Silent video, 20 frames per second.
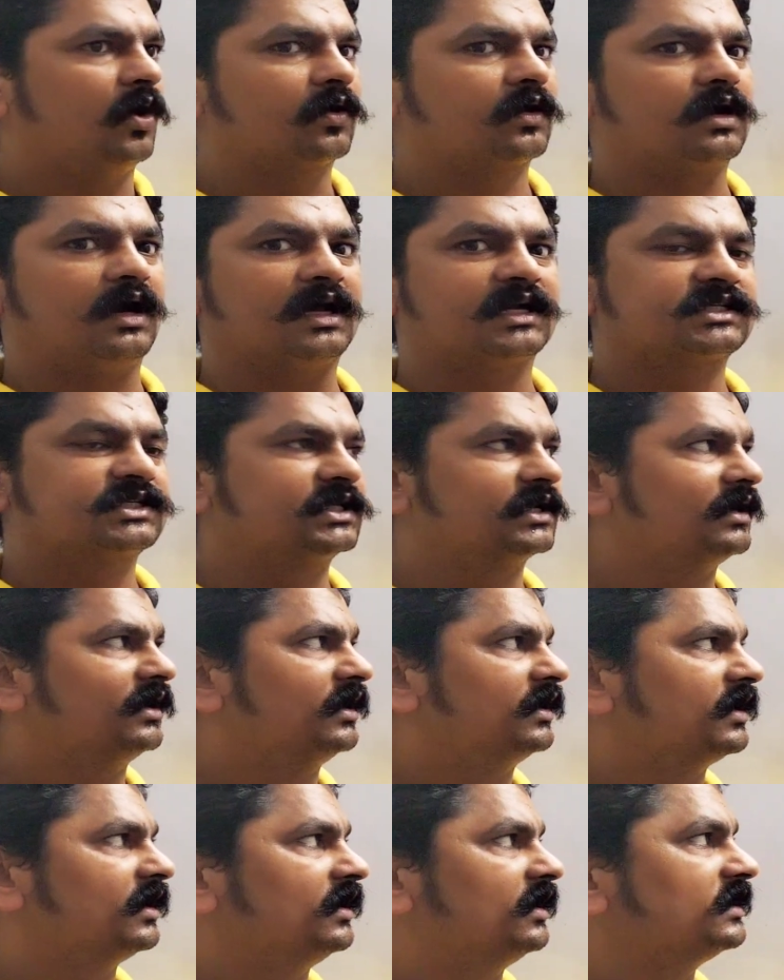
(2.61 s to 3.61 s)
और कार से
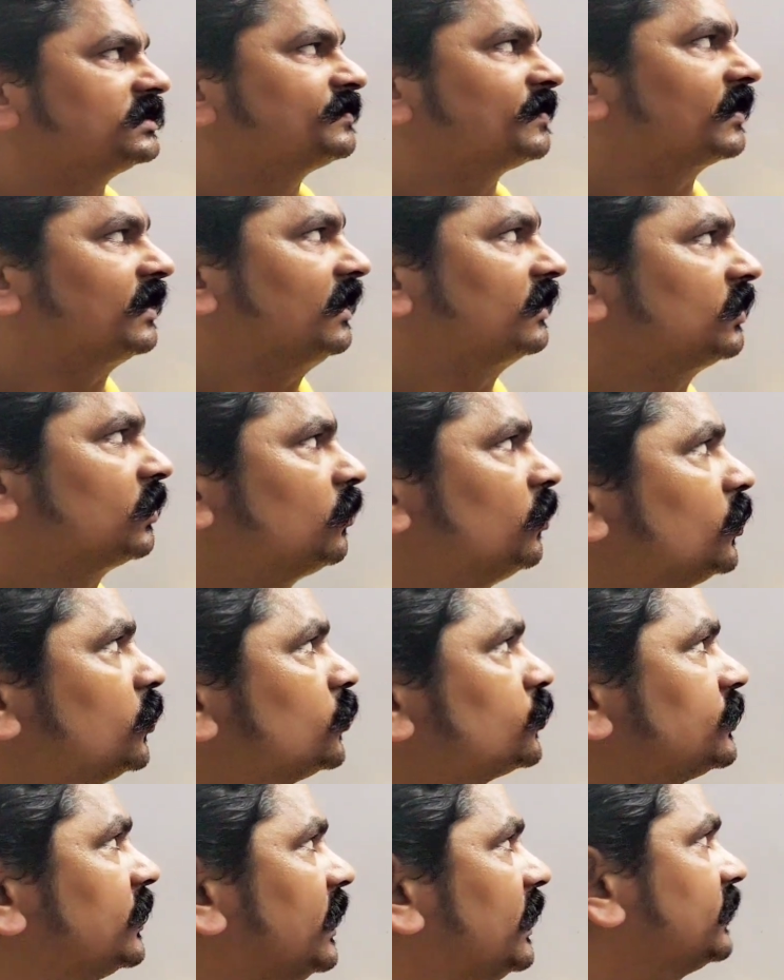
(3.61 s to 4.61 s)
रिलेटेड इस प्रकार का कोई
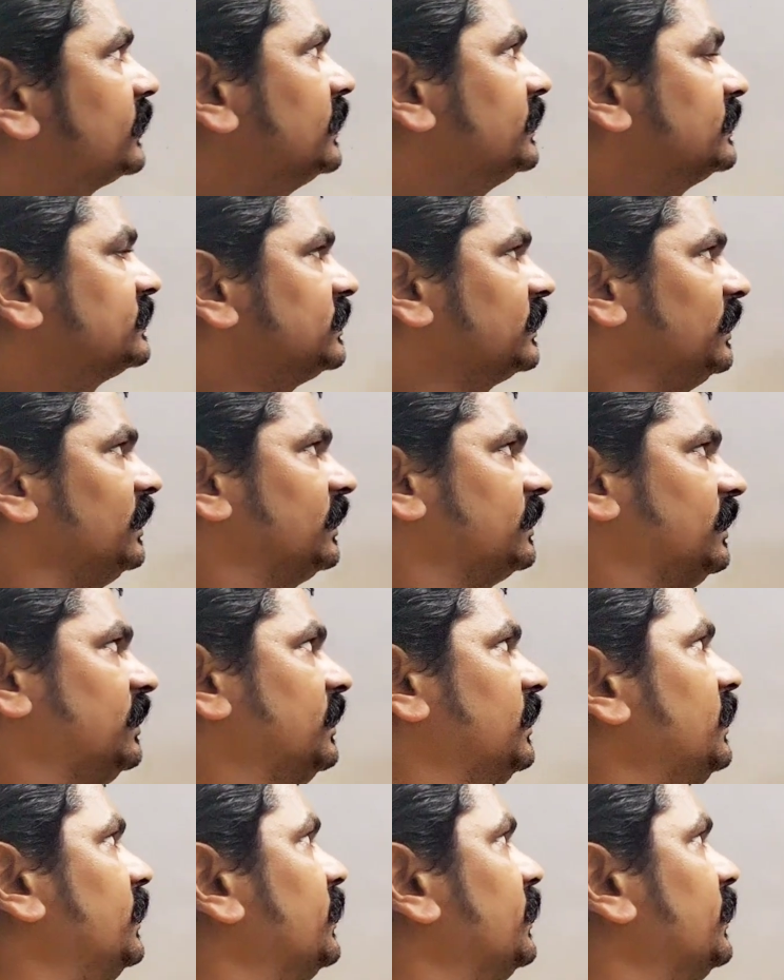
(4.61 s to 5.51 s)
क्वेश्चन आता है जैसे कि लिखा